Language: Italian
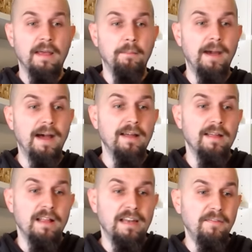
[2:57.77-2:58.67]
ma
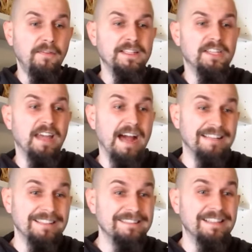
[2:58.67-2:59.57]
li fece
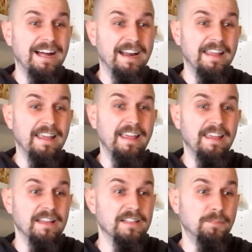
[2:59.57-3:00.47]
adattare
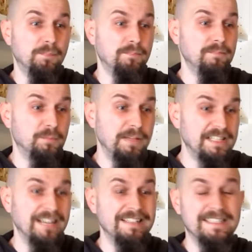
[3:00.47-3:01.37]
e
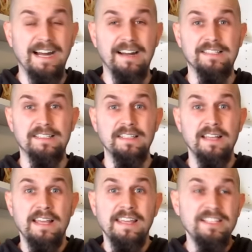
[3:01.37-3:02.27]
specializzarsi
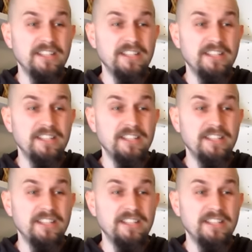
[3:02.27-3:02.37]
in